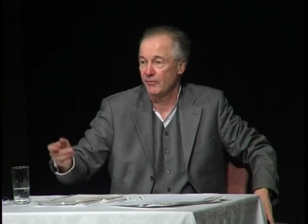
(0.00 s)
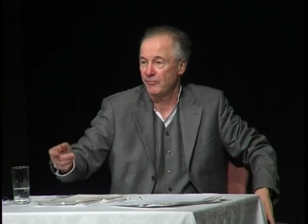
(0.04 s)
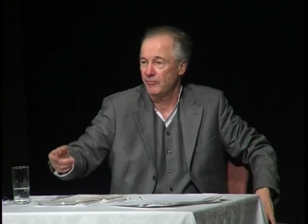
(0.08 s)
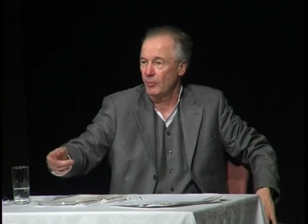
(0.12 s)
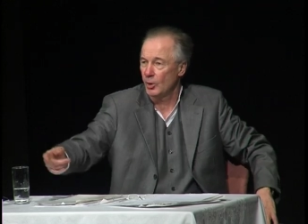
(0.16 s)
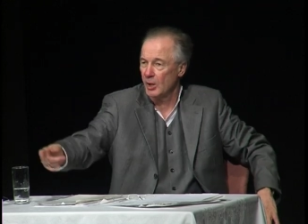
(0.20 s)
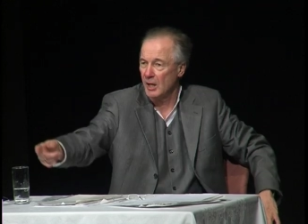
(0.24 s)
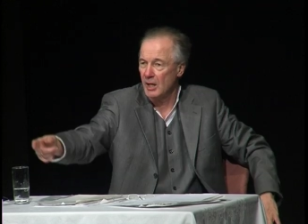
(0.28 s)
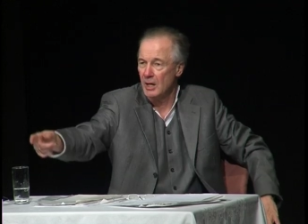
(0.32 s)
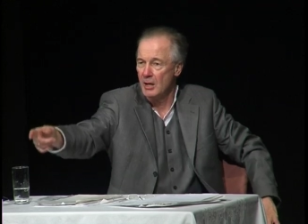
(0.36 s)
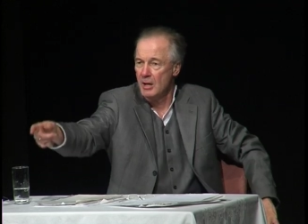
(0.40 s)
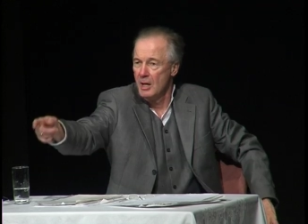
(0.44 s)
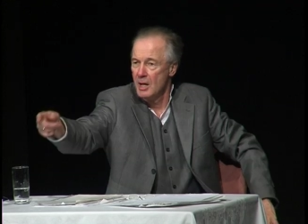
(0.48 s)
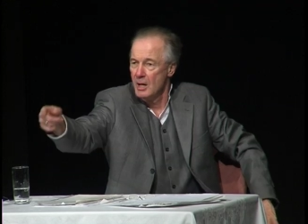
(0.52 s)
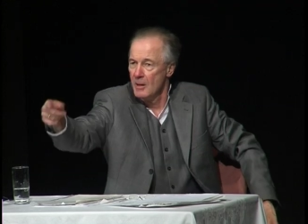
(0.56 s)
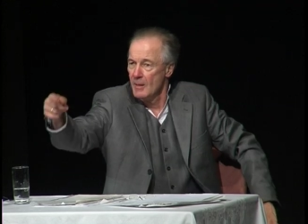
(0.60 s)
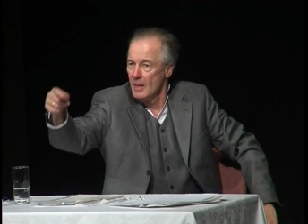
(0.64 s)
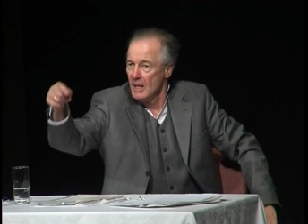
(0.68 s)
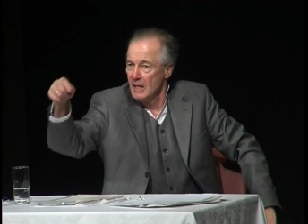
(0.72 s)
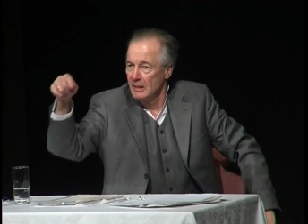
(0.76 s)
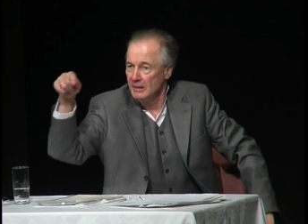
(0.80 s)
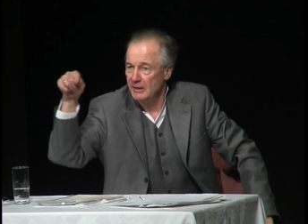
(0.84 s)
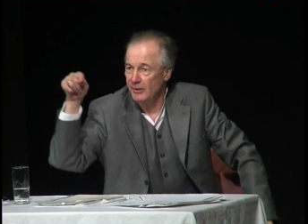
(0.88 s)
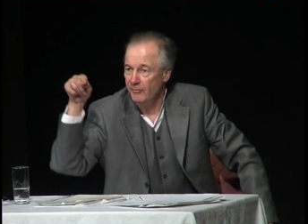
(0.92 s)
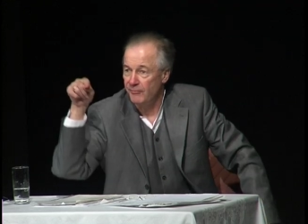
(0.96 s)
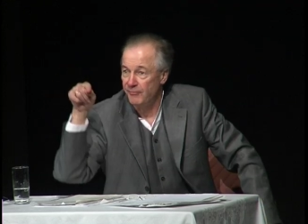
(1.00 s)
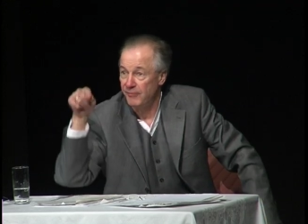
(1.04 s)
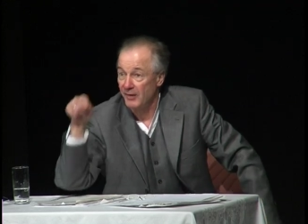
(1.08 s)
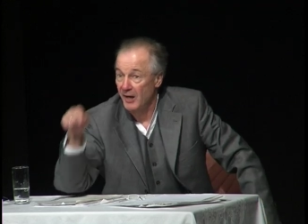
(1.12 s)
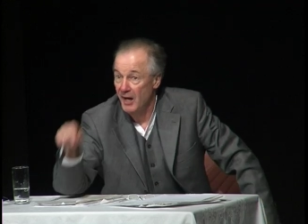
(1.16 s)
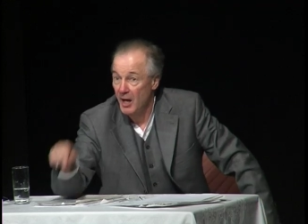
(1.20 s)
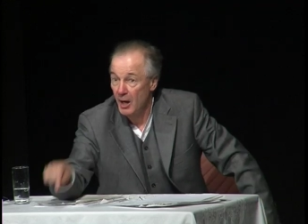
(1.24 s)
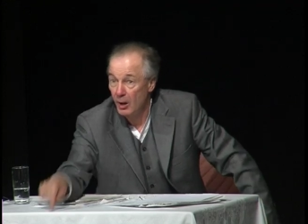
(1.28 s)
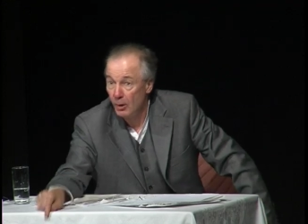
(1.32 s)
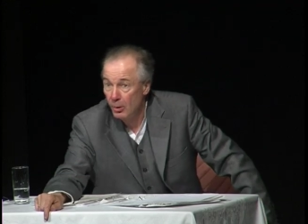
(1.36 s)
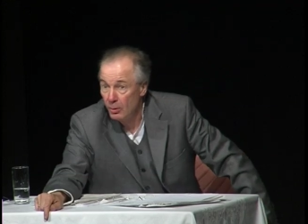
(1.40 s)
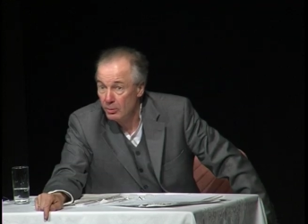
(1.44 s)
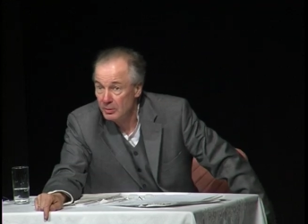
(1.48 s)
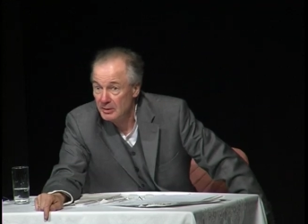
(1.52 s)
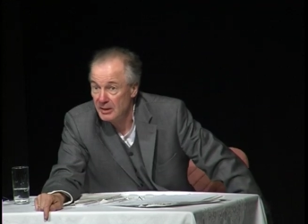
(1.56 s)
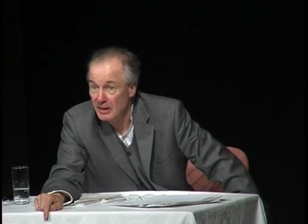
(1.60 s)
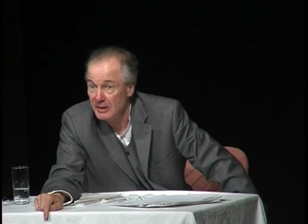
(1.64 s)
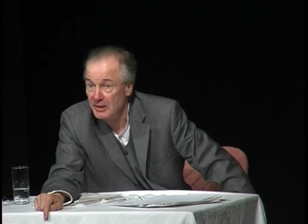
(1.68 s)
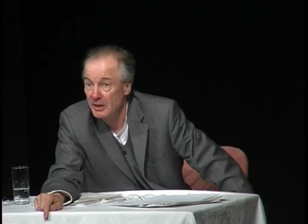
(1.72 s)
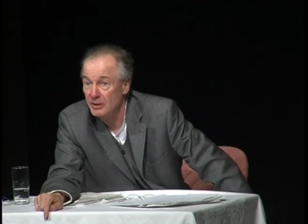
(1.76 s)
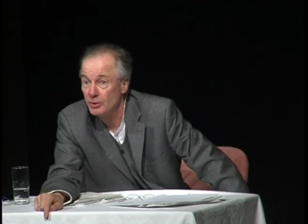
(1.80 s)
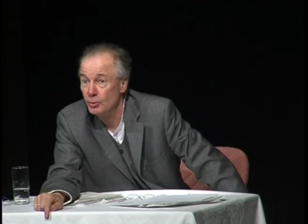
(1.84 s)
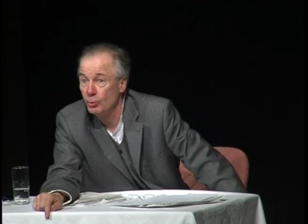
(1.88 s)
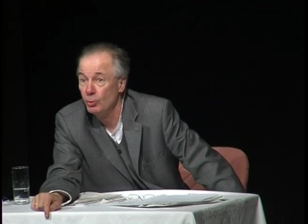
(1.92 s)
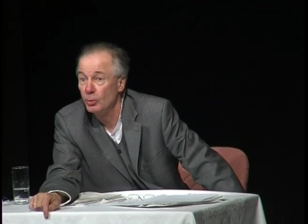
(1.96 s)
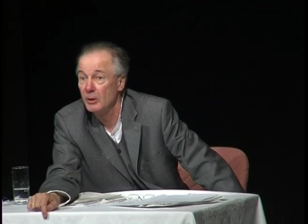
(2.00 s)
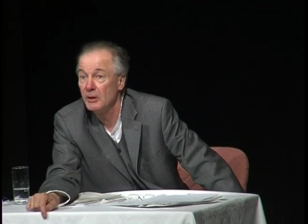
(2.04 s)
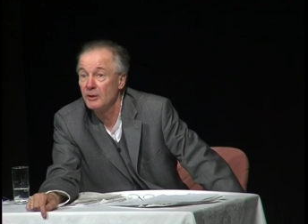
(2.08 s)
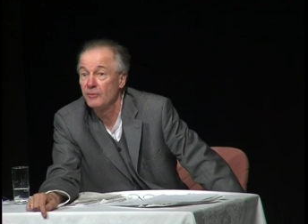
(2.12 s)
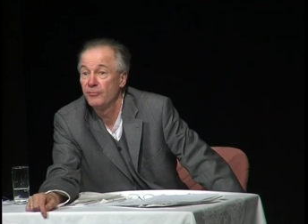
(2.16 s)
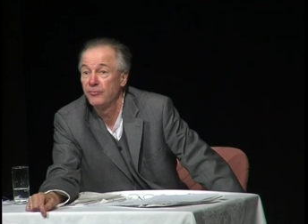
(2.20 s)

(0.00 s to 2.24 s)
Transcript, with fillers: und in diesem auch ganz offen